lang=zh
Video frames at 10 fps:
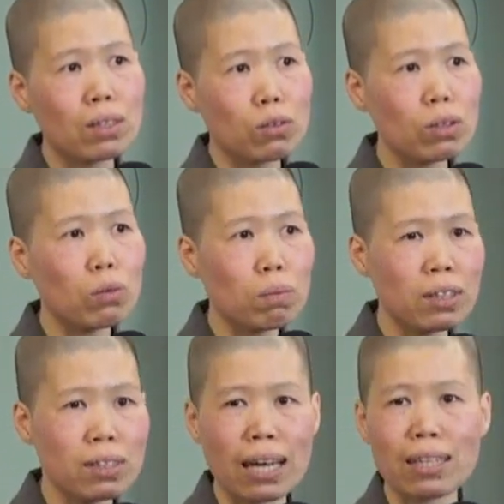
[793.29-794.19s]
所以我
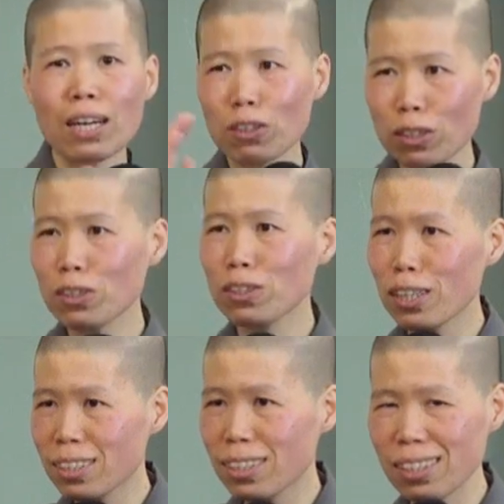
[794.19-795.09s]
们才要又
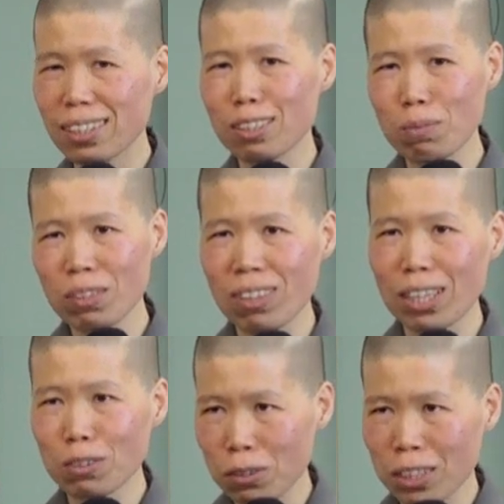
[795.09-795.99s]
要呃，比
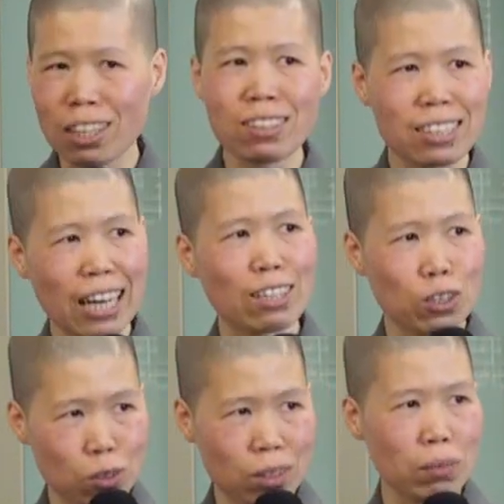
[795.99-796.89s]
方说要
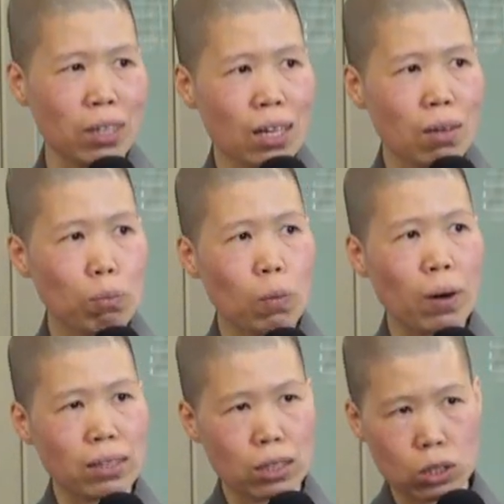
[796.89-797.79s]
有什么？不
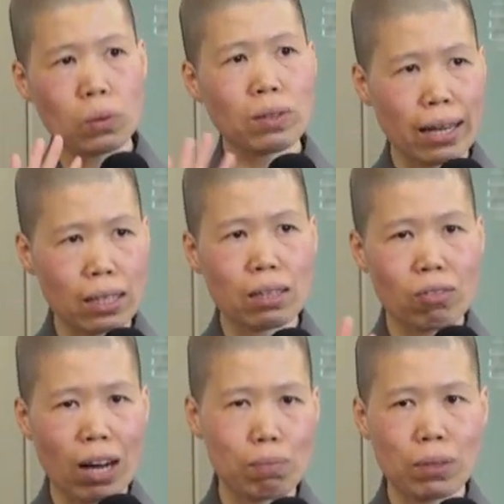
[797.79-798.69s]
管你修哪一个
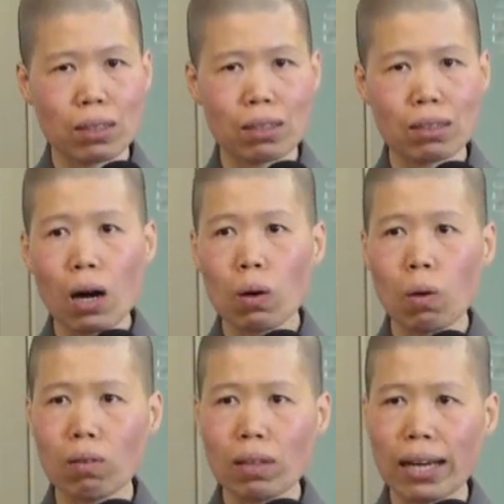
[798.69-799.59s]
法门，到
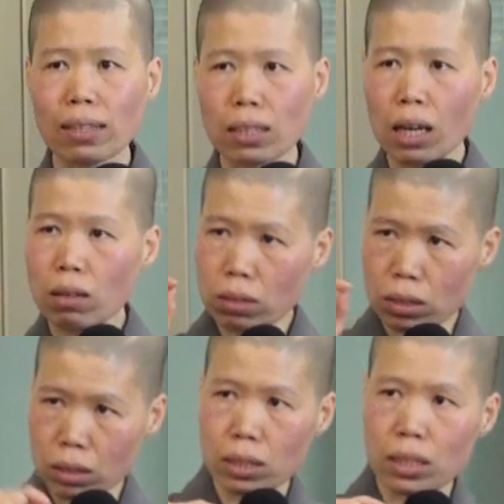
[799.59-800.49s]
后来你要
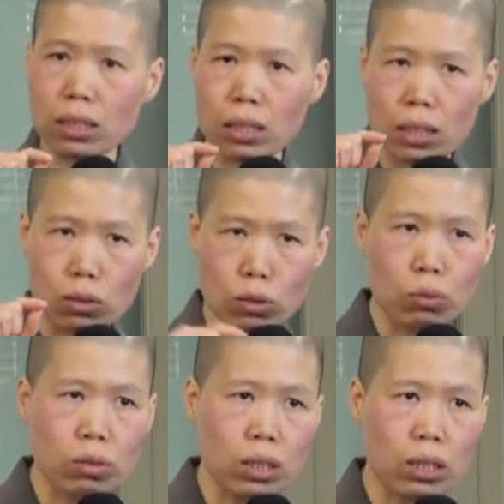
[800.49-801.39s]
指证这个
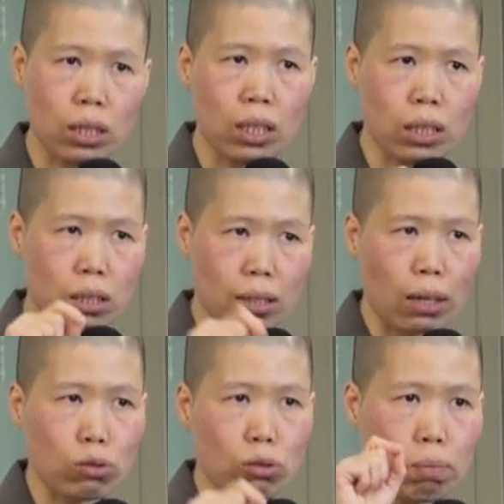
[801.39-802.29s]
究竟，一定跟
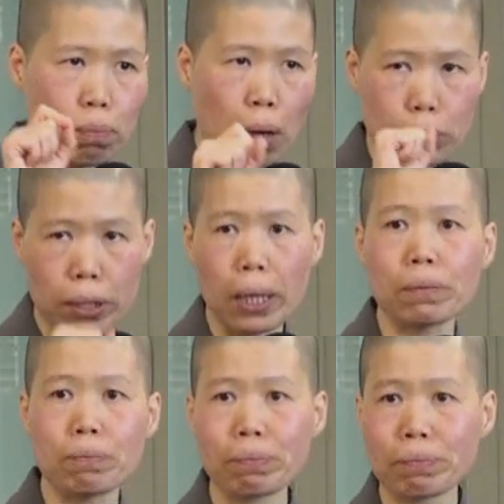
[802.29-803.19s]
禅修跑不掉。
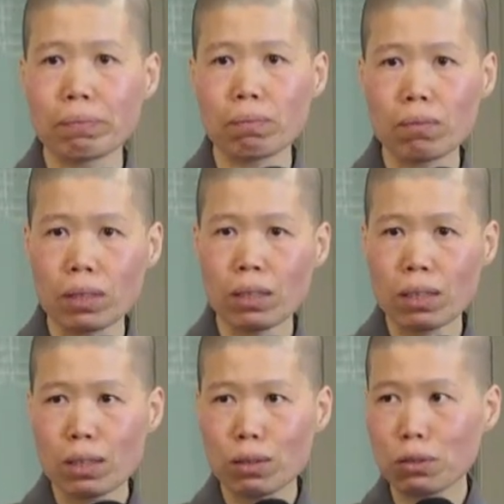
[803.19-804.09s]

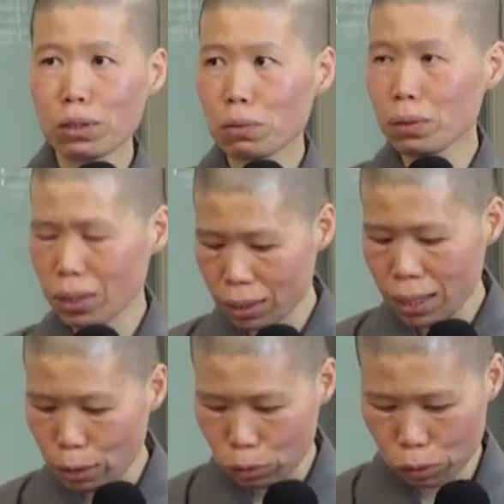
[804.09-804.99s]
所以我时
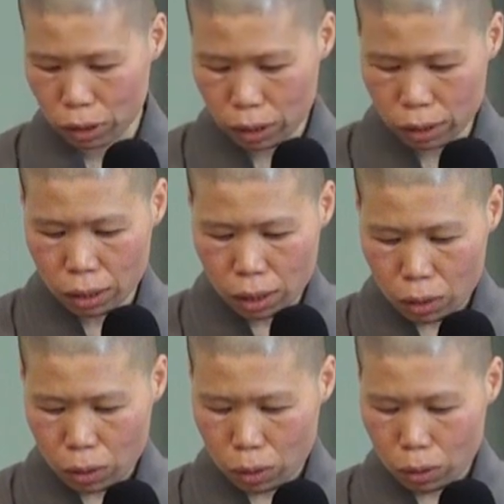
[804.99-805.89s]
常觉得，
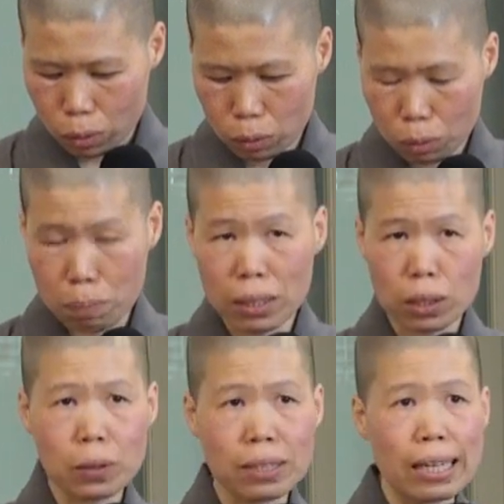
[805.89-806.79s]
我们
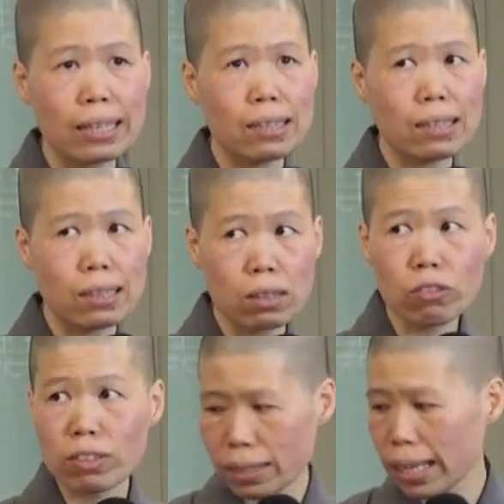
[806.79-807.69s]
能够在师
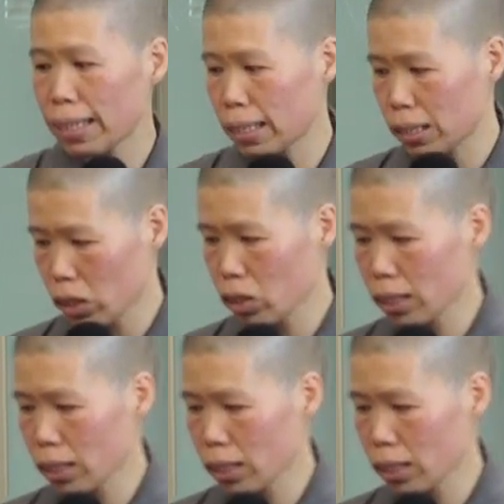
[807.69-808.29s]
父的带领之